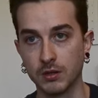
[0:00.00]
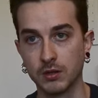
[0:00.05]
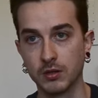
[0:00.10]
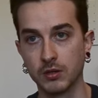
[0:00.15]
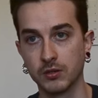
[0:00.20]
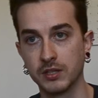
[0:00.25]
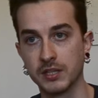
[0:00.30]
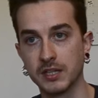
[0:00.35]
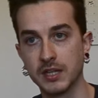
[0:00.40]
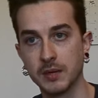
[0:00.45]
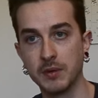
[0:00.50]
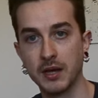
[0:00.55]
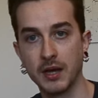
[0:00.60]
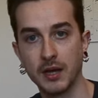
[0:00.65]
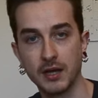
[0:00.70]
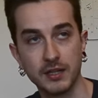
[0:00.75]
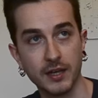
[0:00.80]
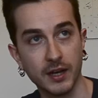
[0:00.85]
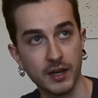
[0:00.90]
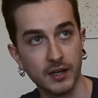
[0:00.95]
quand des
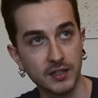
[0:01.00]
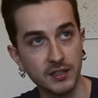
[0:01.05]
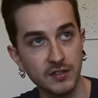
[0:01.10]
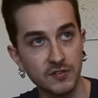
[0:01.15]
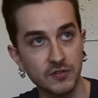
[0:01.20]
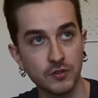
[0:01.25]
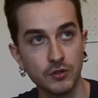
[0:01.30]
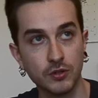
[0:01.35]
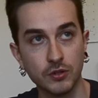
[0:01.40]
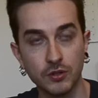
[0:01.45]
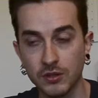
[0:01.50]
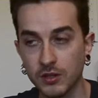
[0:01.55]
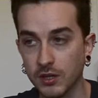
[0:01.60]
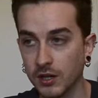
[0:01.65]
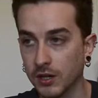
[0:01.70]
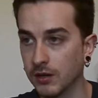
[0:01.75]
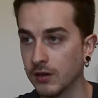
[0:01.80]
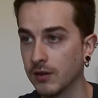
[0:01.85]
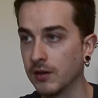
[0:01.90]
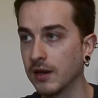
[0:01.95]
camarades arrivent, que
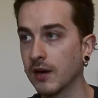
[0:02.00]
euh,